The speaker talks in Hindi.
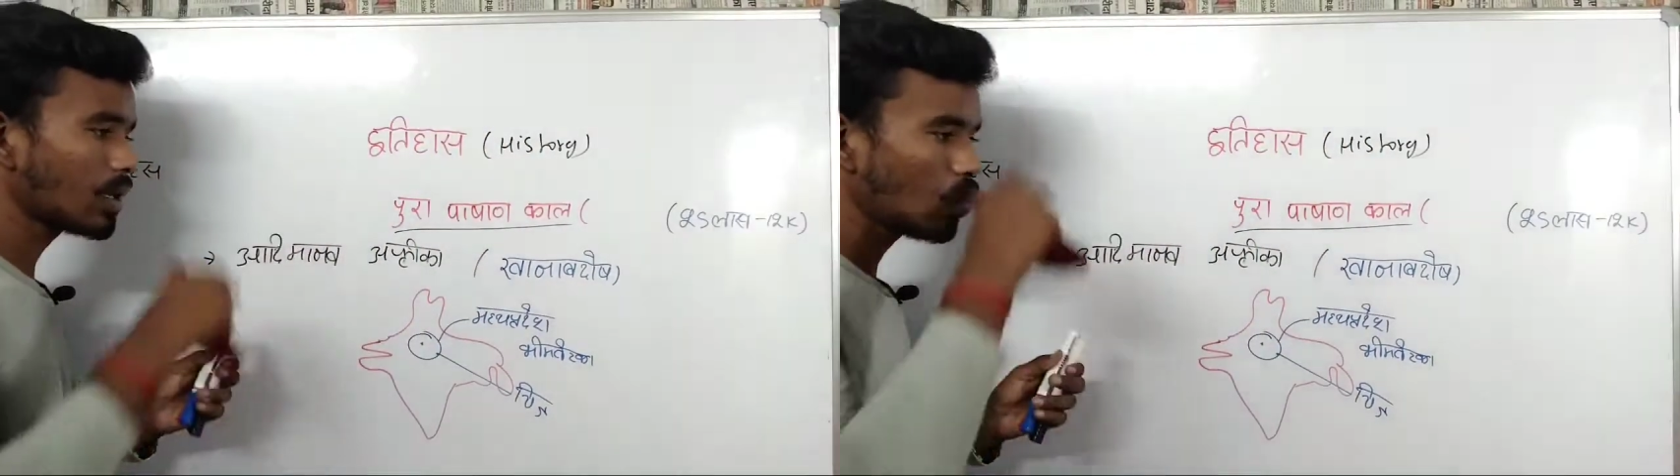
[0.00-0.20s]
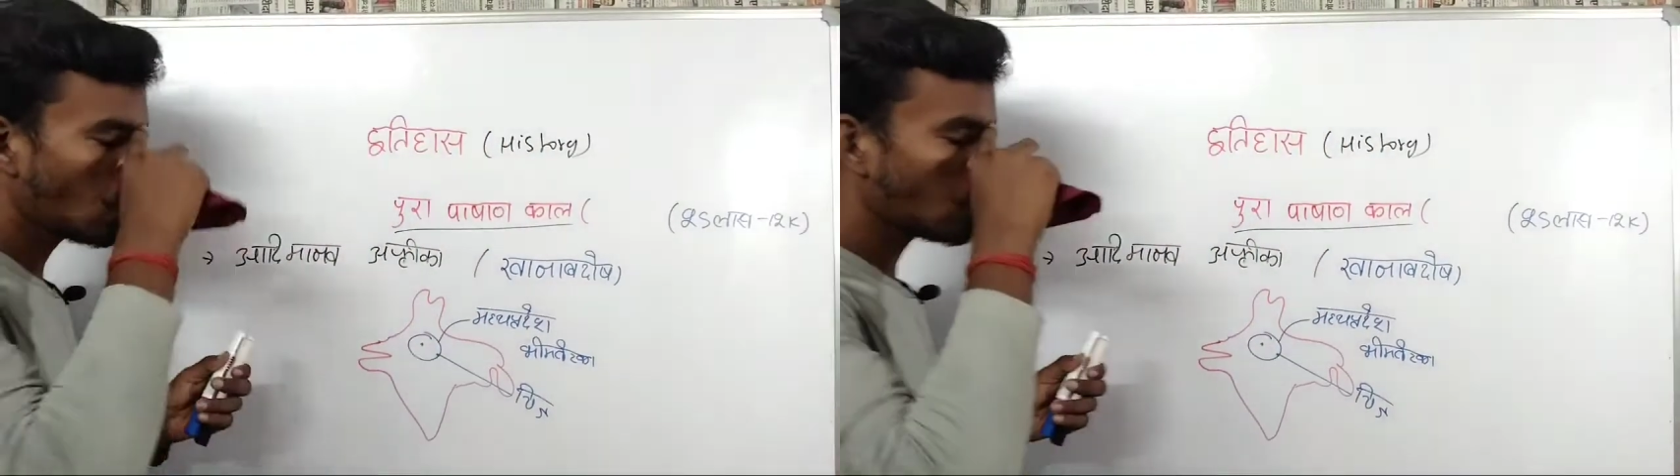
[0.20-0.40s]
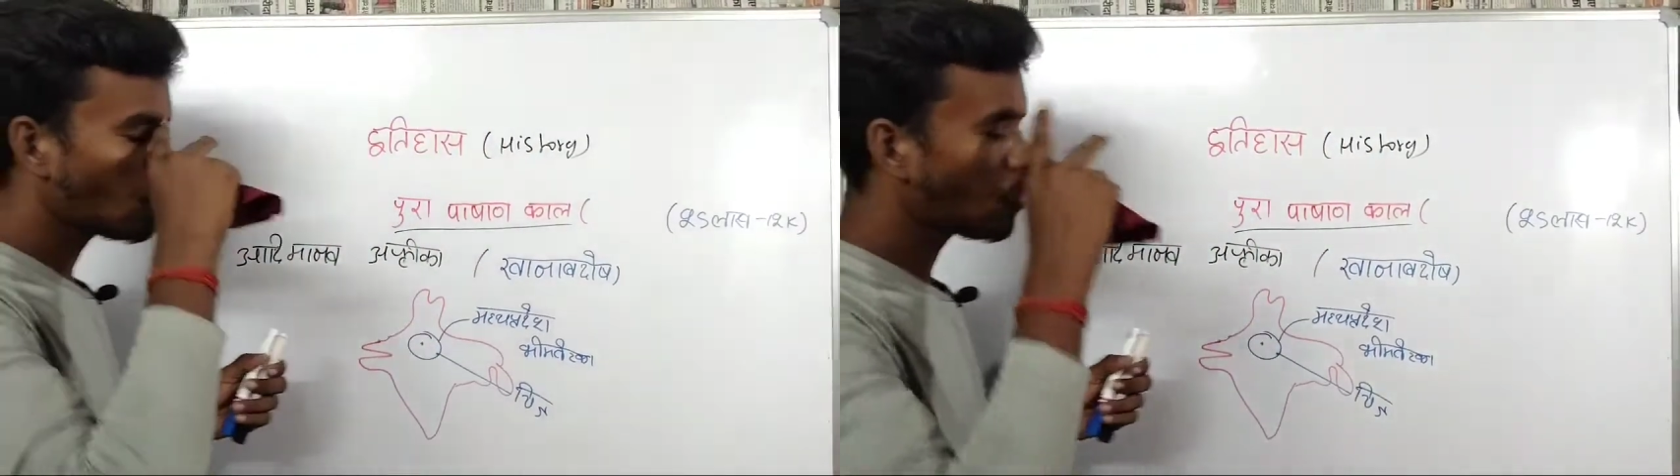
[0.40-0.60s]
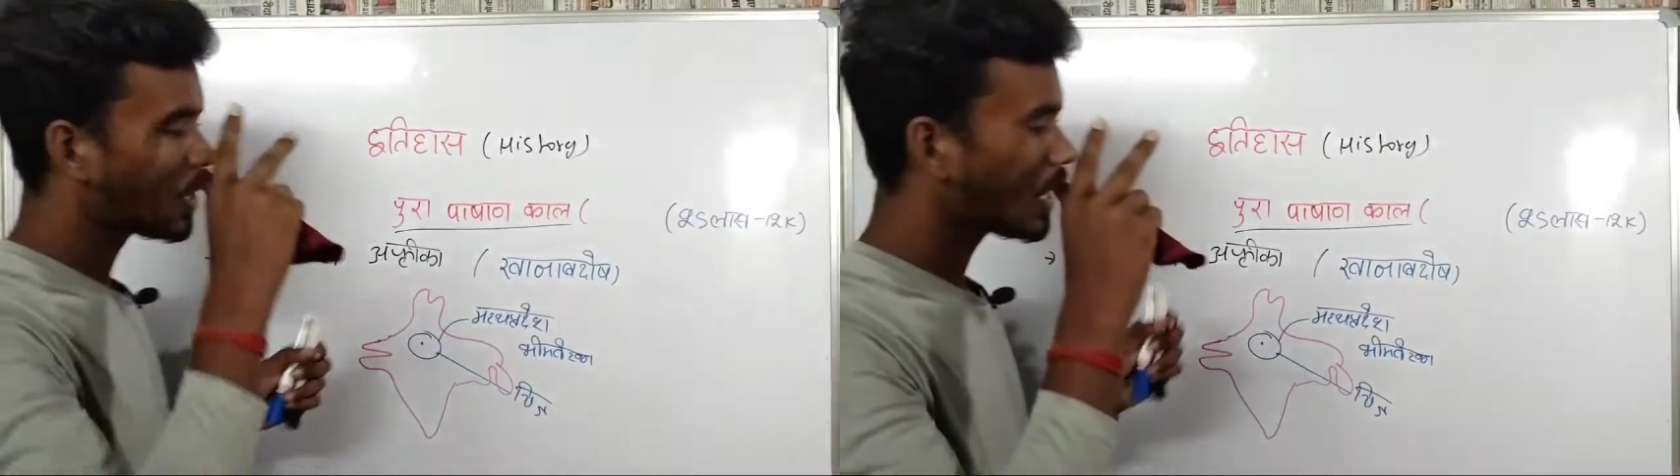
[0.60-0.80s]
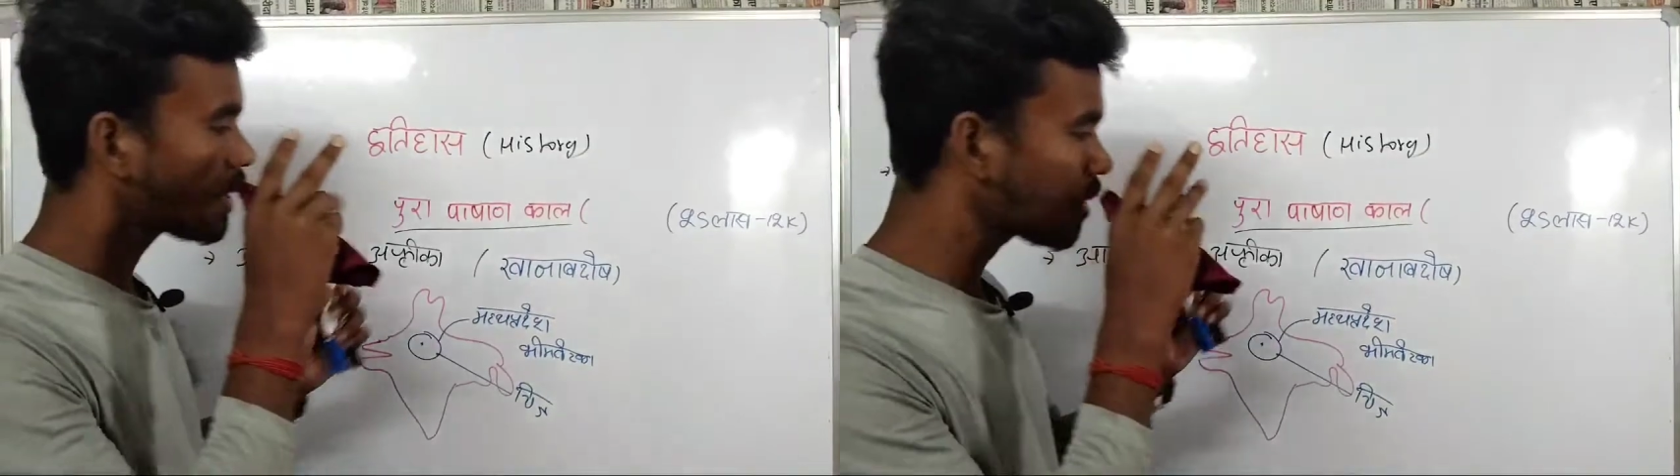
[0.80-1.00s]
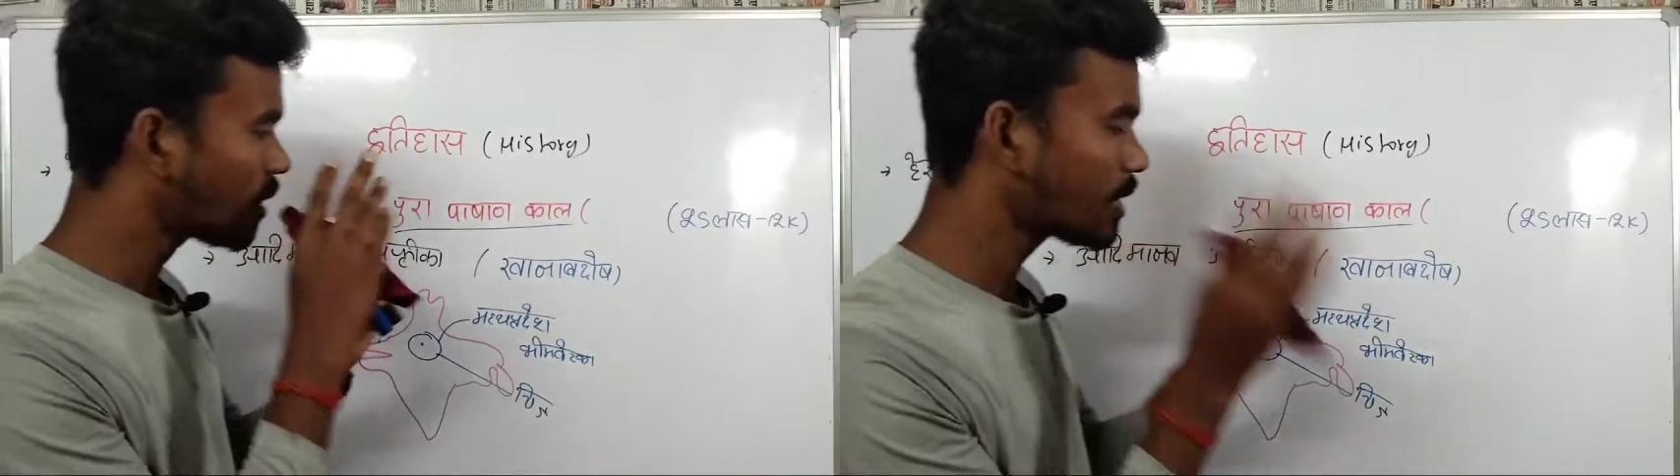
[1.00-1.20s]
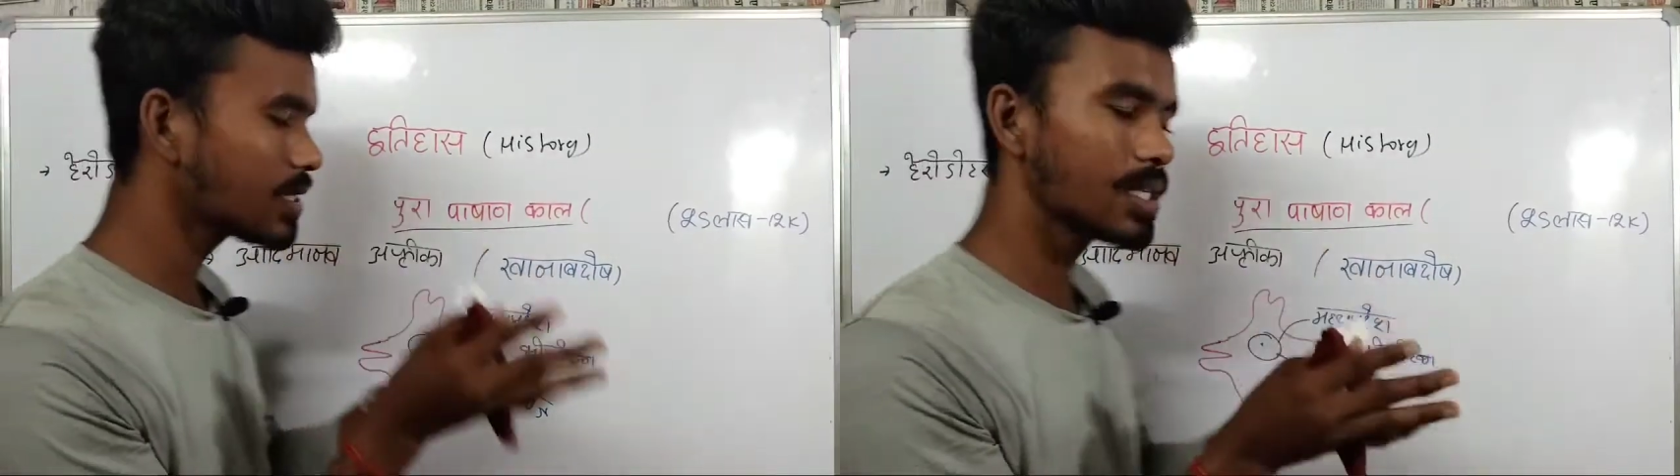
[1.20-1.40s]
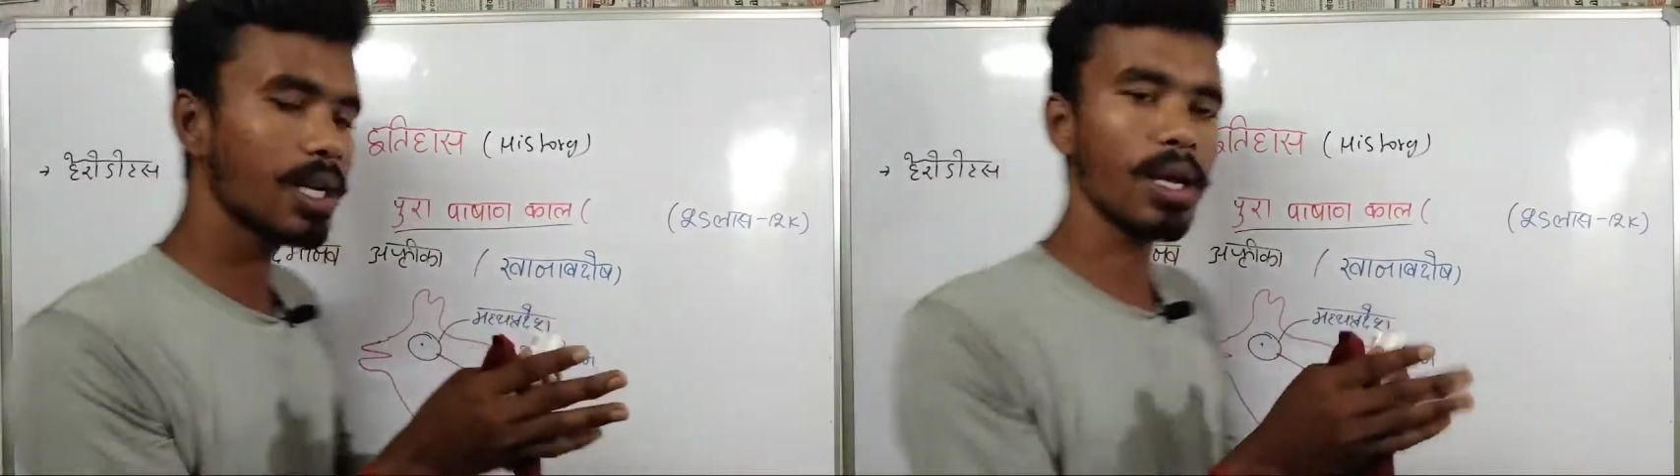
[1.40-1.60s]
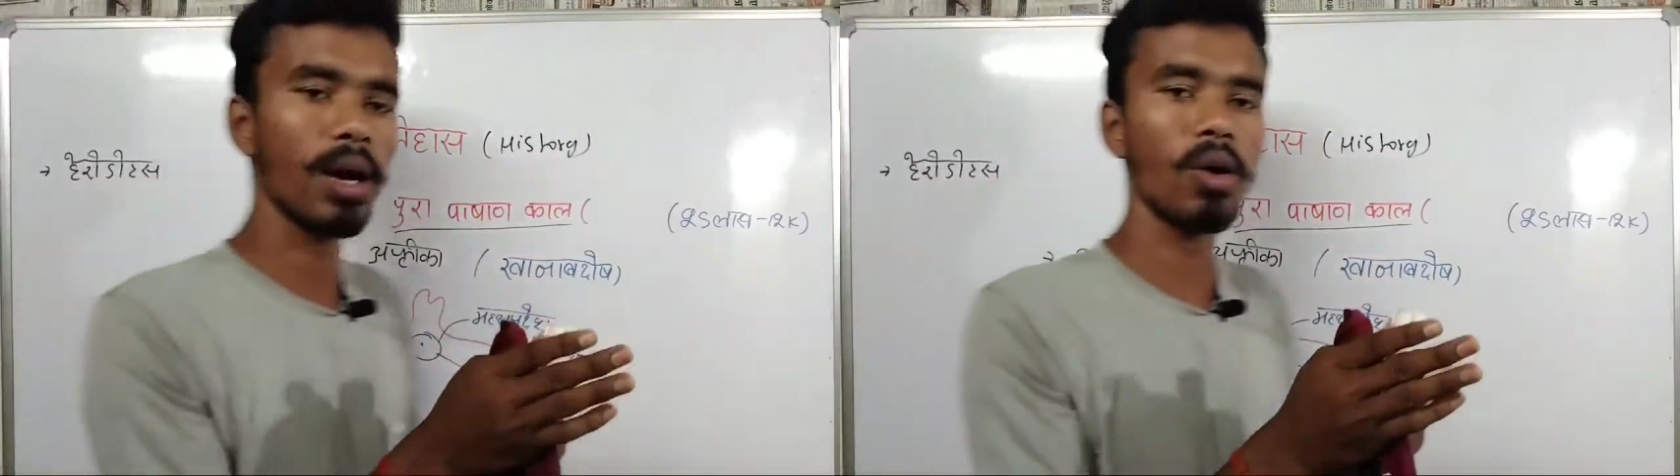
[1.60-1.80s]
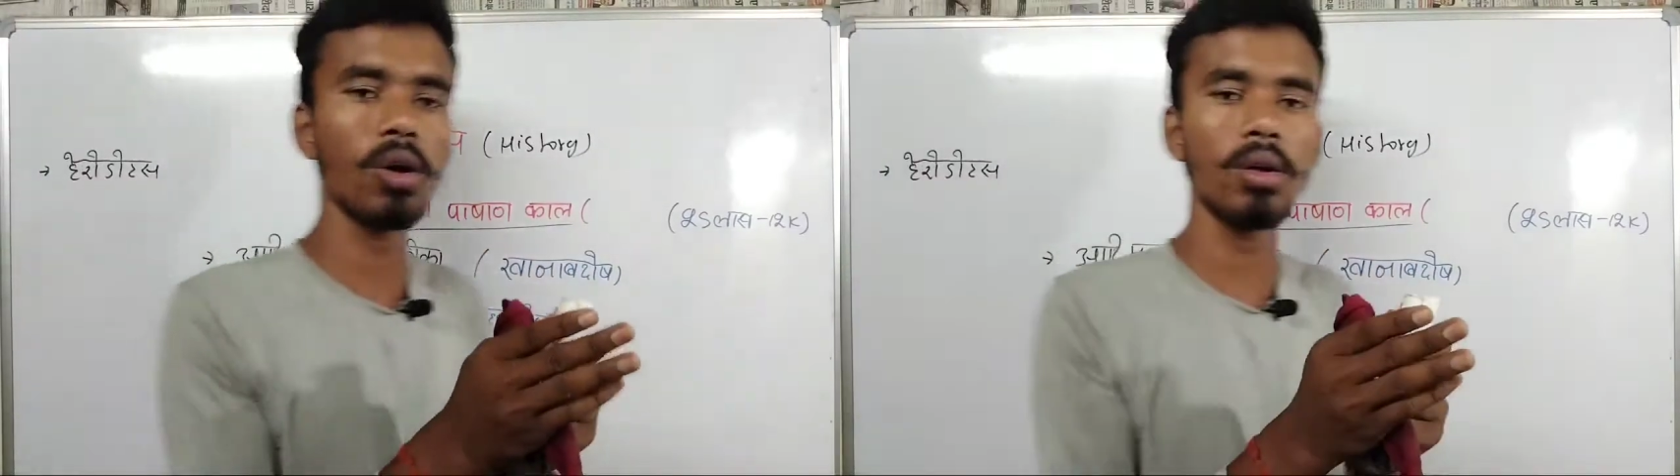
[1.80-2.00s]
कि वो लोगों का घर से
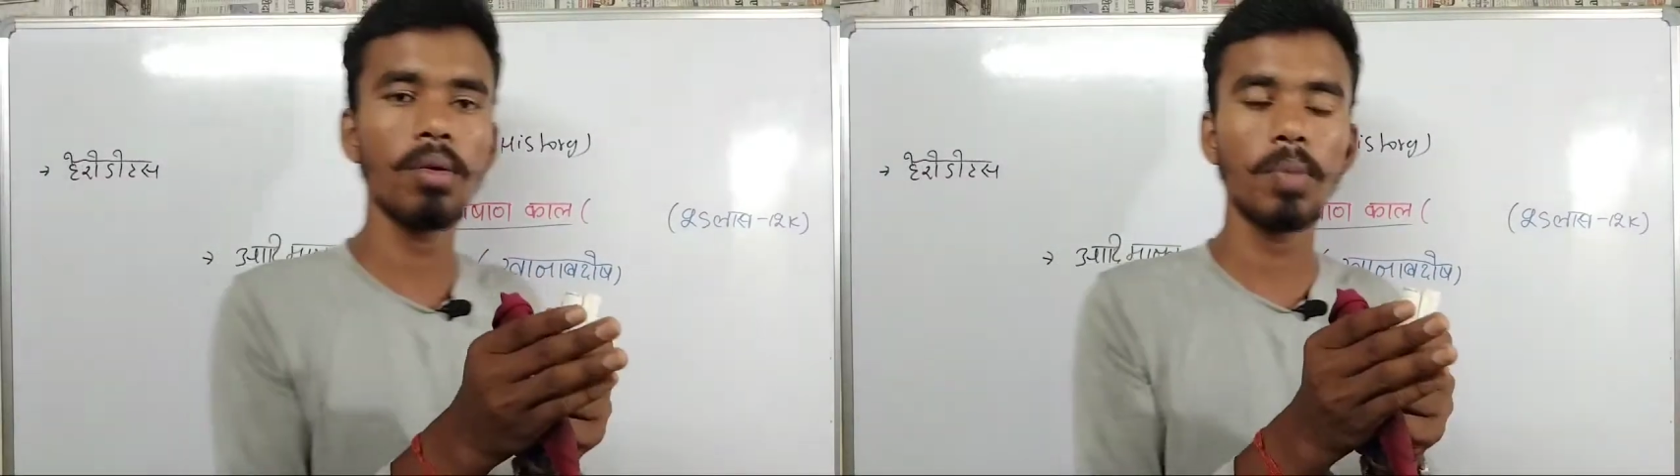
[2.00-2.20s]
और